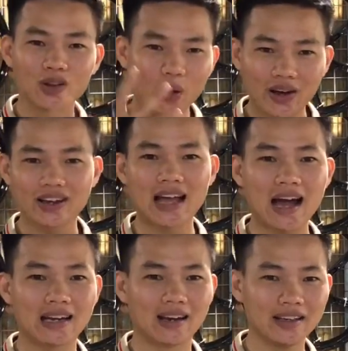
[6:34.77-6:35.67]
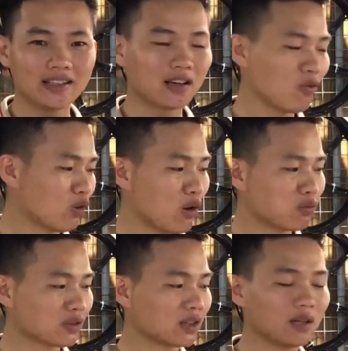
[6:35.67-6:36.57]
thuê người ta để lấy chứ không
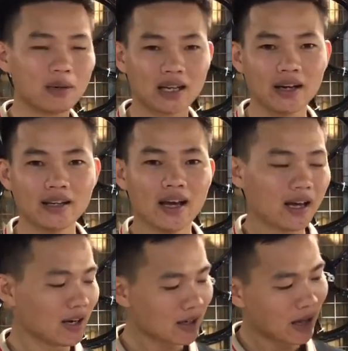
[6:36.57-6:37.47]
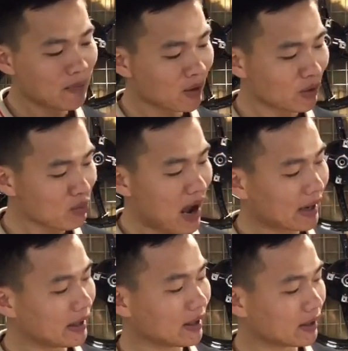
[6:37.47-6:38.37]
không tự mình lấy lĩnh lấy một cái nút
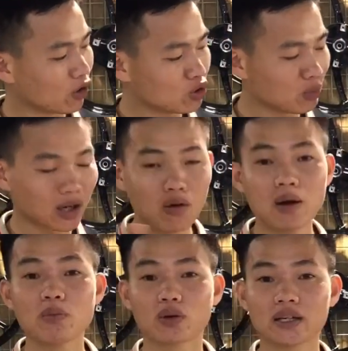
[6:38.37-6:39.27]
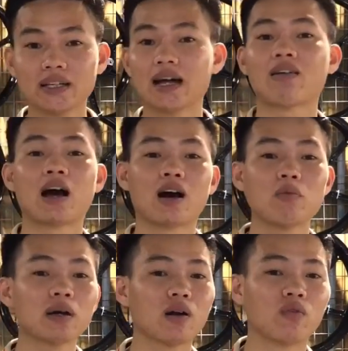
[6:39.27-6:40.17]
bạc này nói chung là không mất một nghìn nào cả
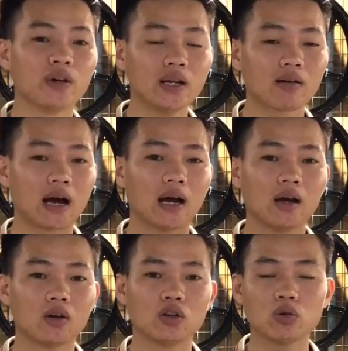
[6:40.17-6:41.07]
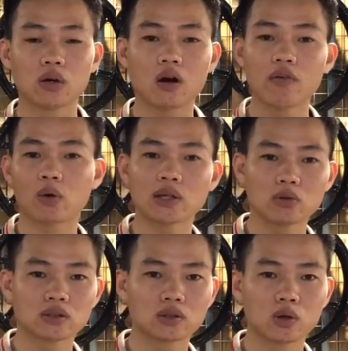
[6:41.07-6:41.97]
không mất đồng phí nào cả nói chung là không phải qua
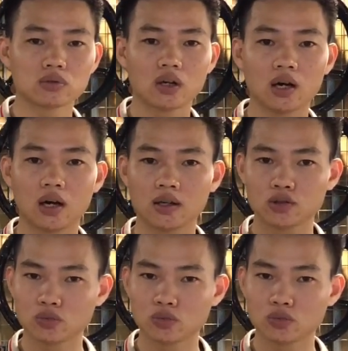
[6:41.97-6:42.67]
trong thúc uh, ờ,